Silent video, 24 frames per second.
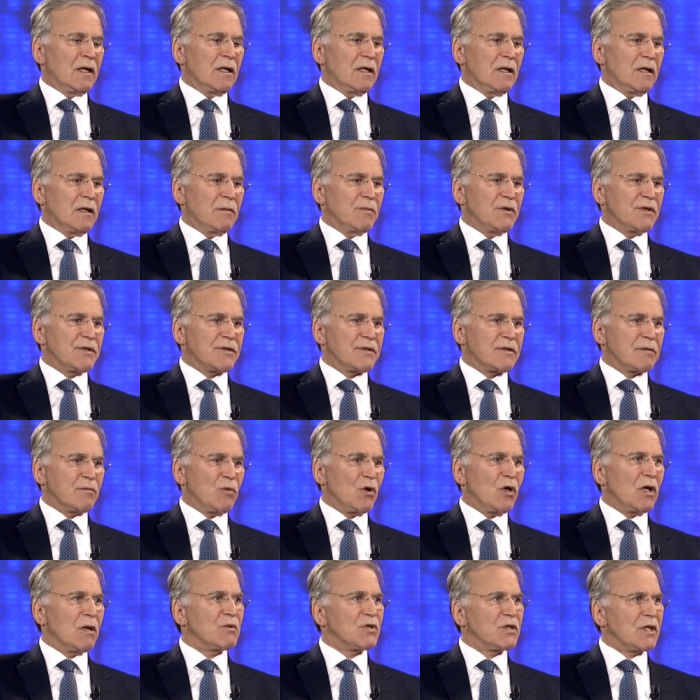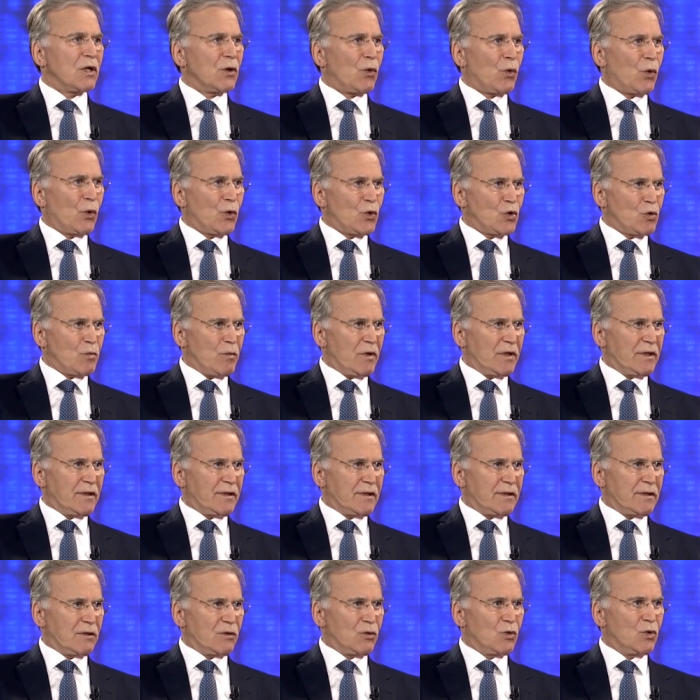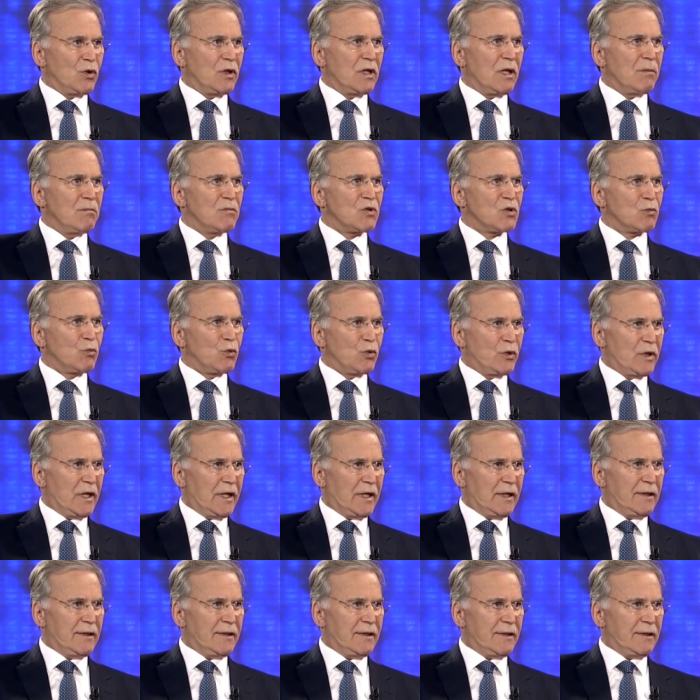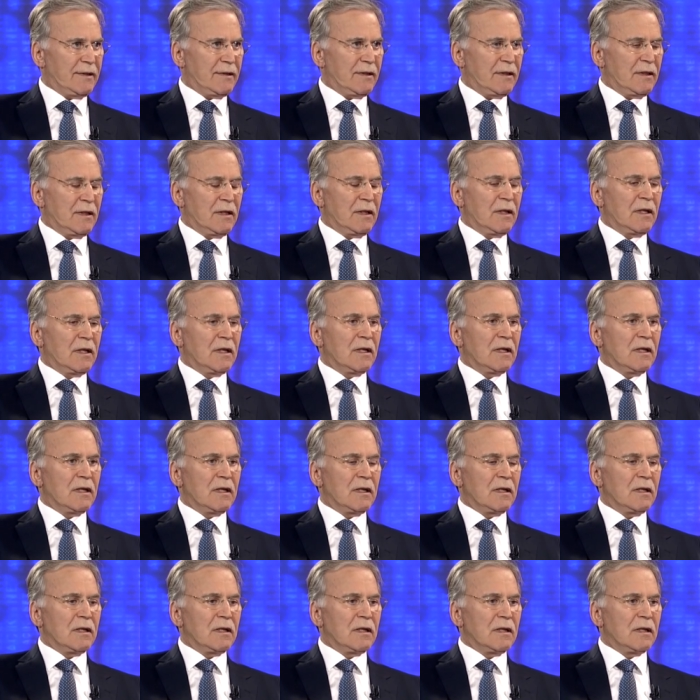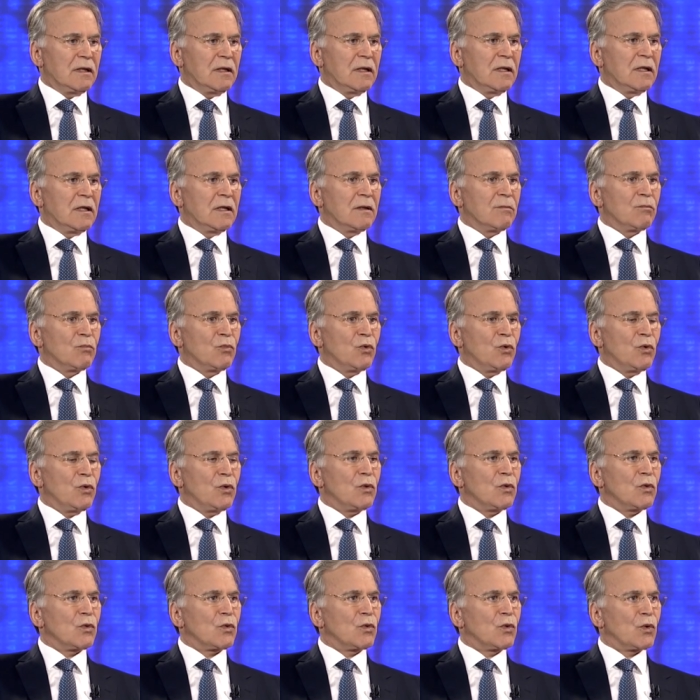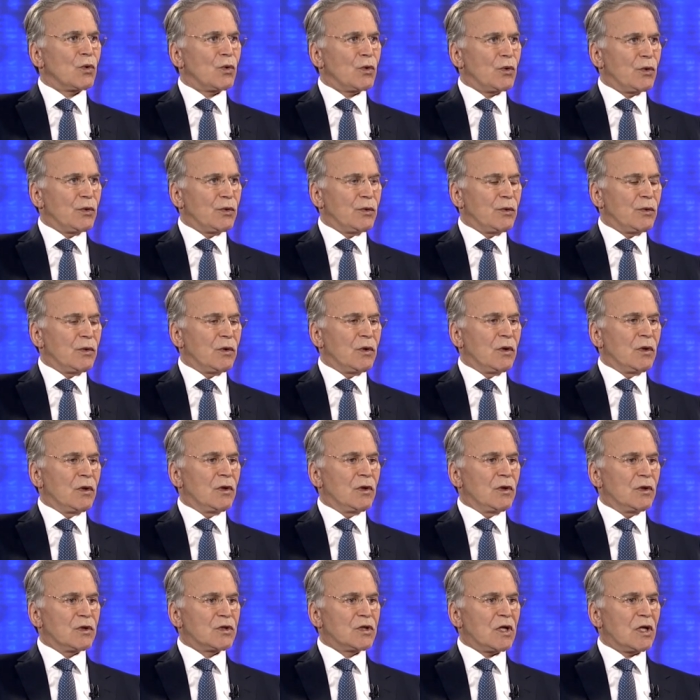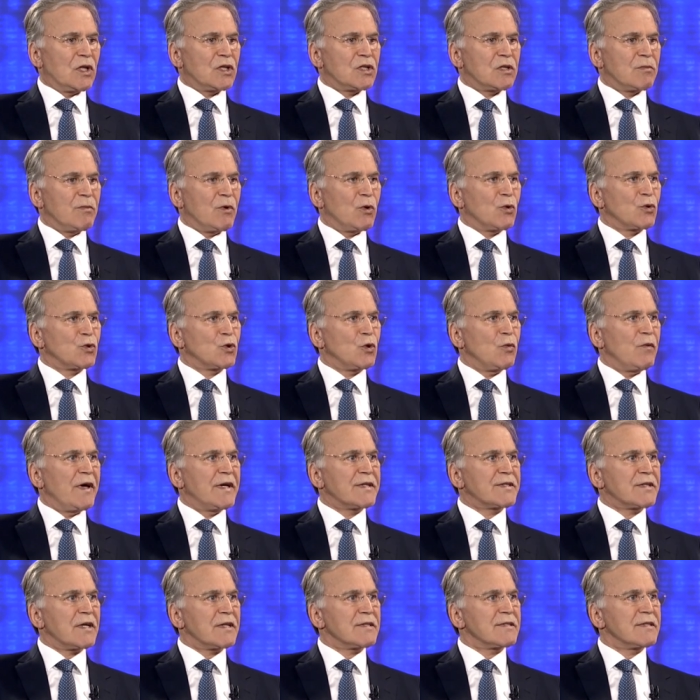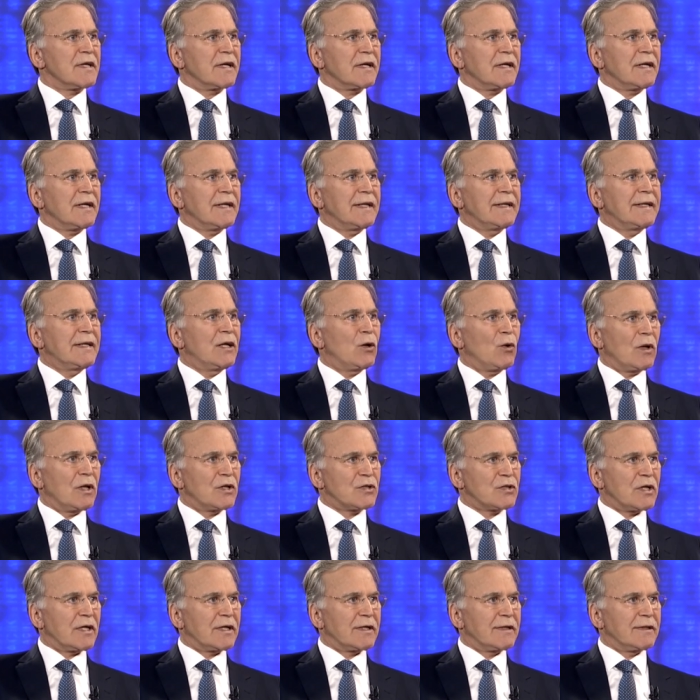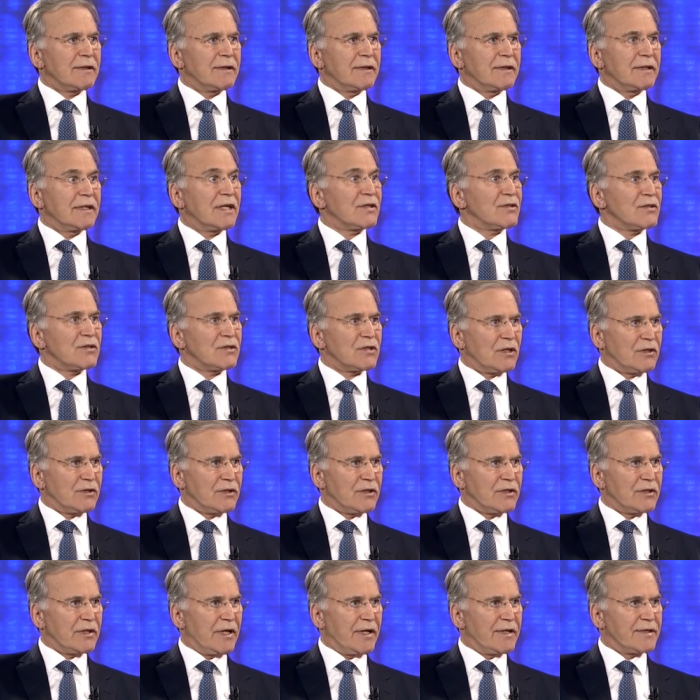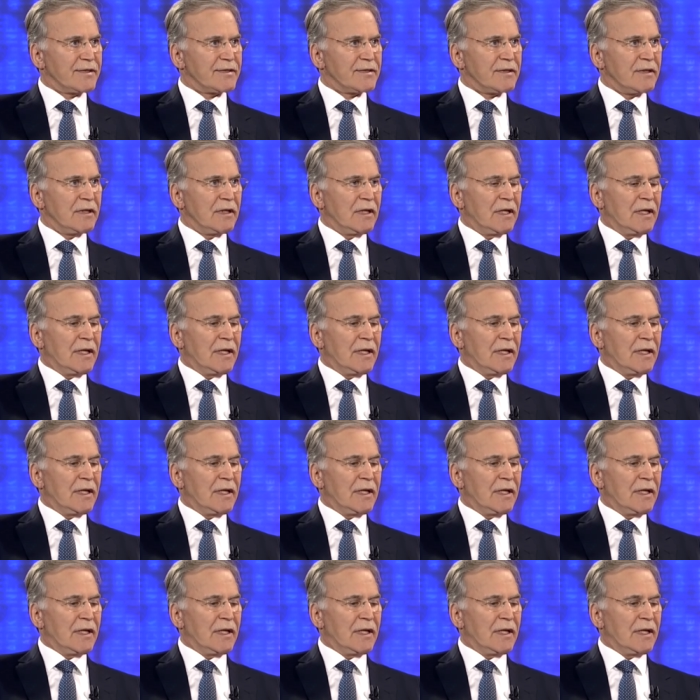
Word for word: e, biz böyle bir şey konuşmadık. Gündemimiz bu değildi. E, bu kurulun e, çalışma usul ve esasları ne olacak? Nasıl çalışacağız?